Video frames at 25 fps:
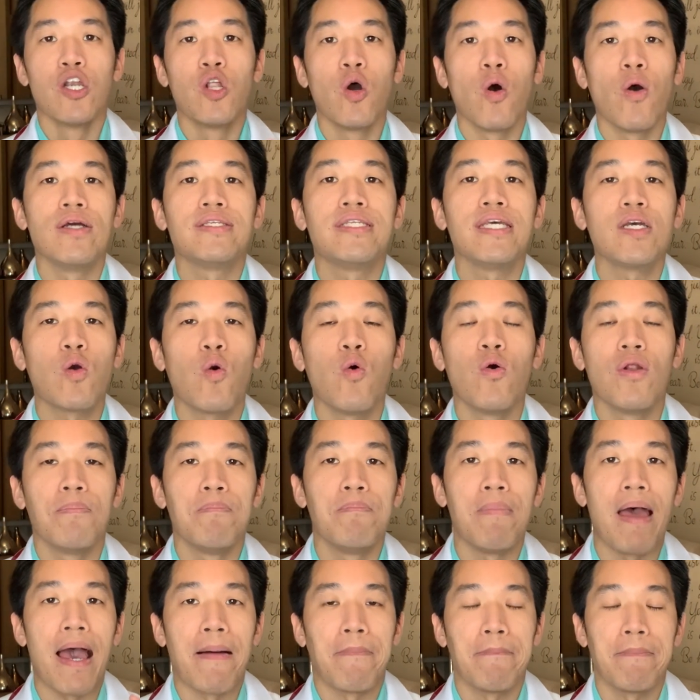โดยที่คุณ
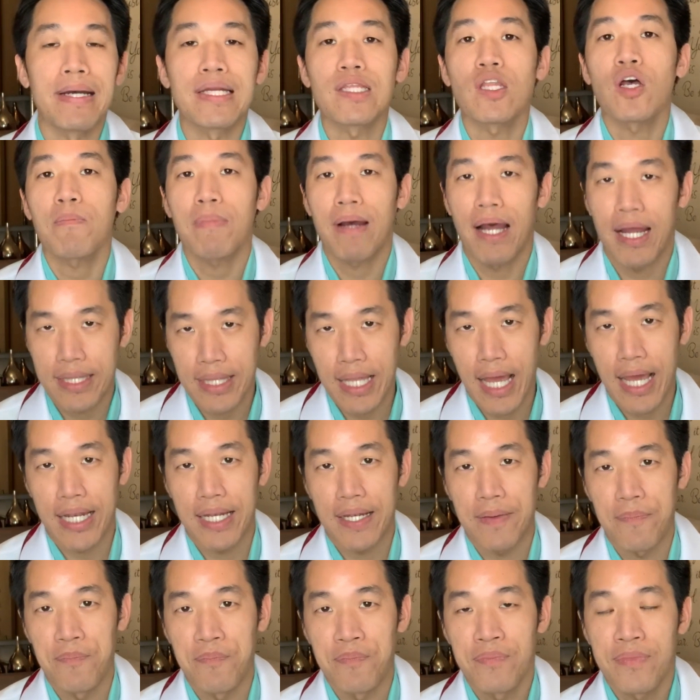แบบไม่ต้องผ่าตัด
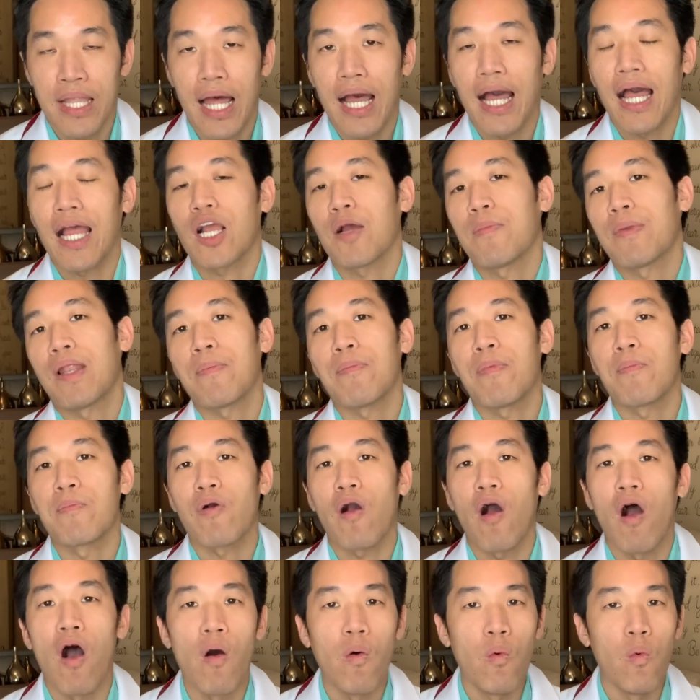ถ้าใครก็มาแล้วผม
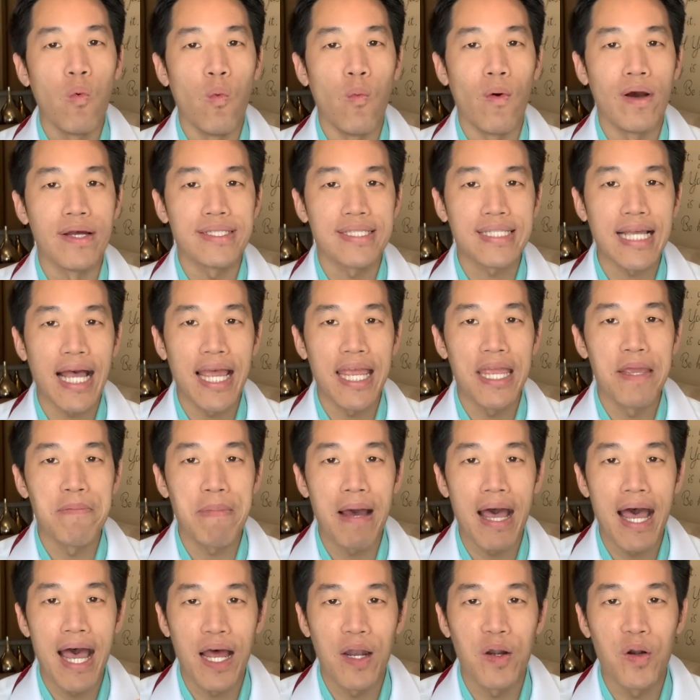ขอหัวใจ
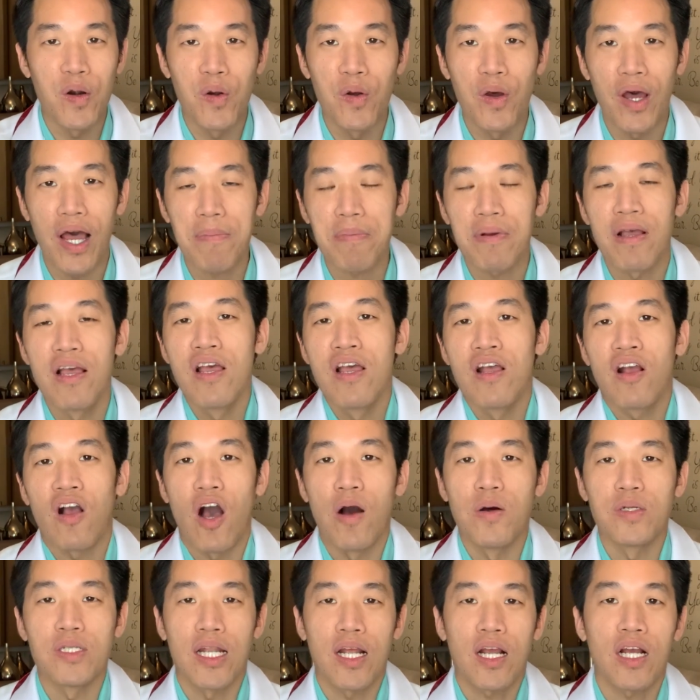มาดูครับ
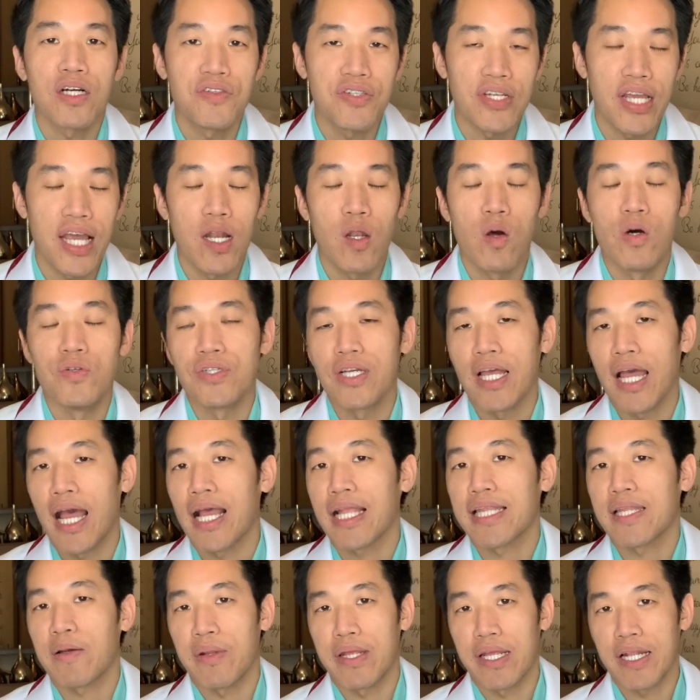เขาจะได้ก็เฟย์ฮัลโหลเฟย์ไฮ
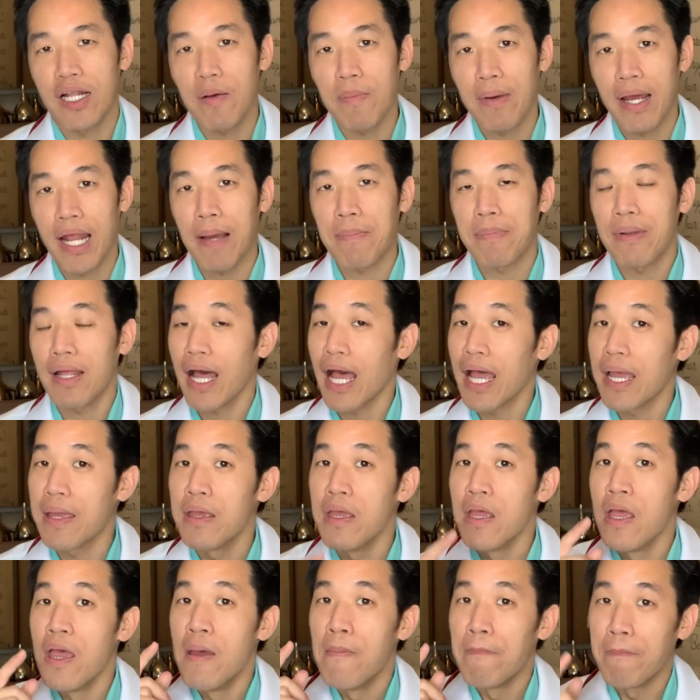สวัสดีเข้ามาครับแล้วใคร
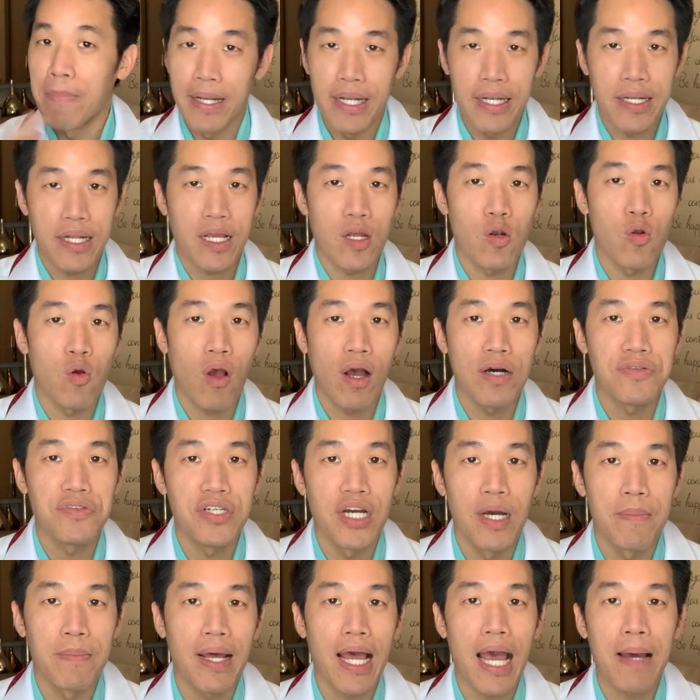เป็นกระดูกคอ
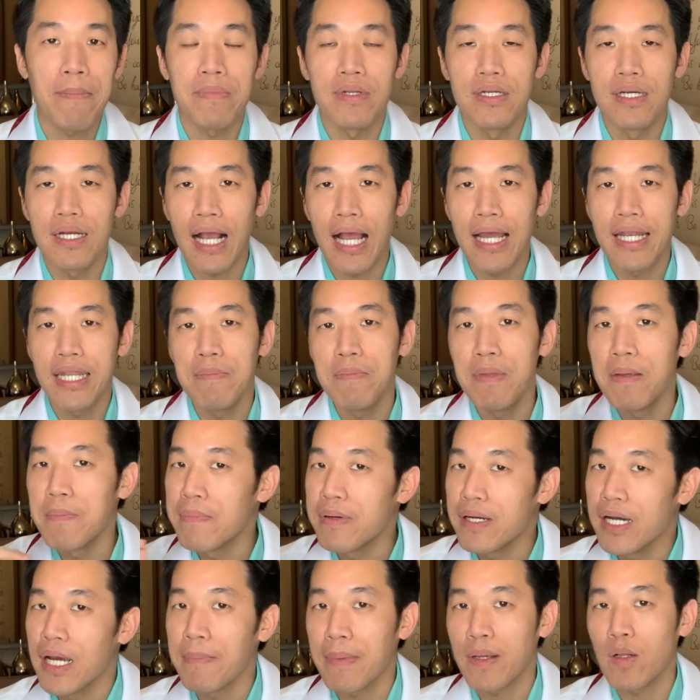เสื่อมนะครับหรือใครที่มี
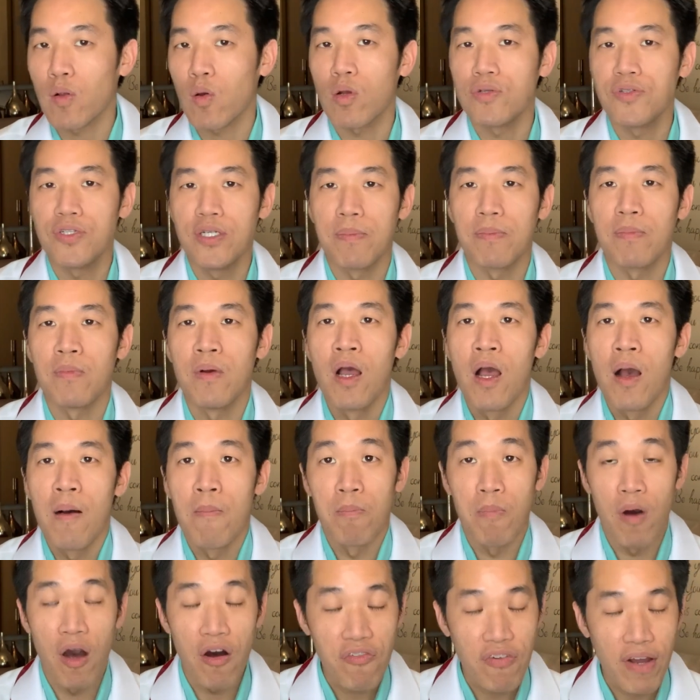เพื่อนเป็นกระดูกคอเสื่อม
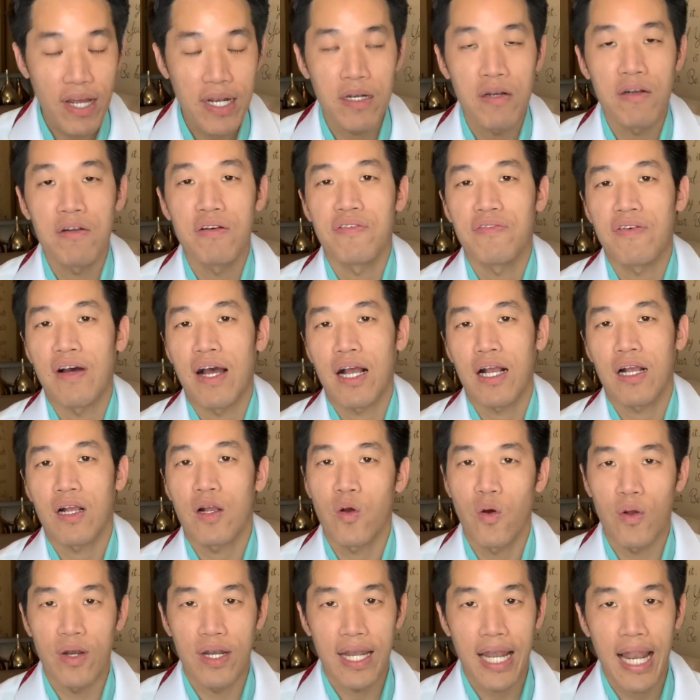หมอฟันฝาก
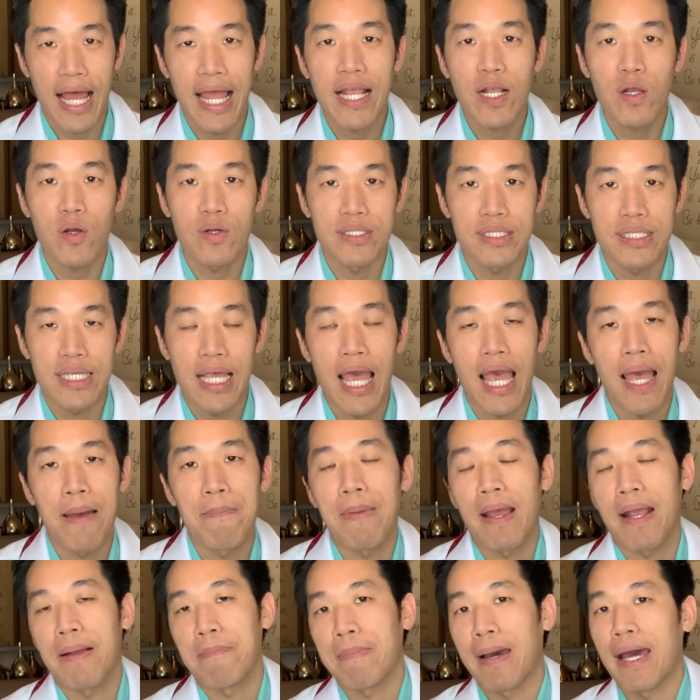กดไลค์กดแชร์
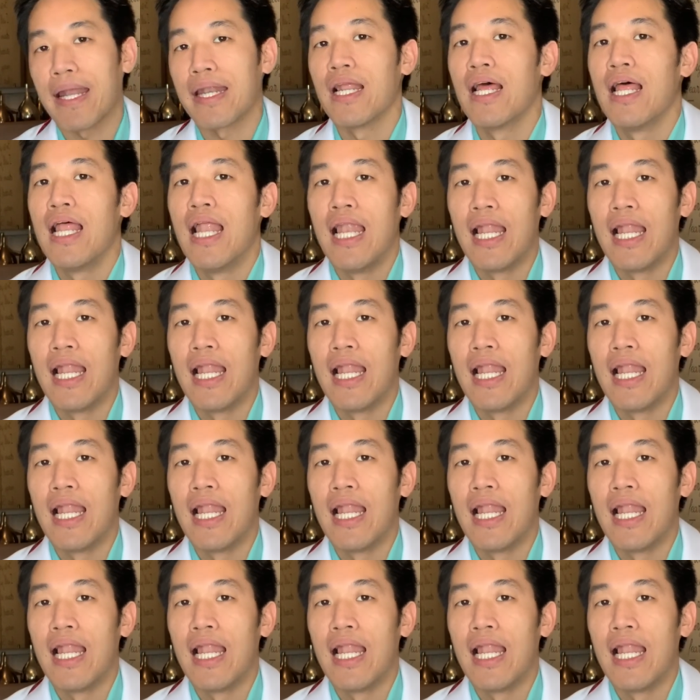แบ่งปัน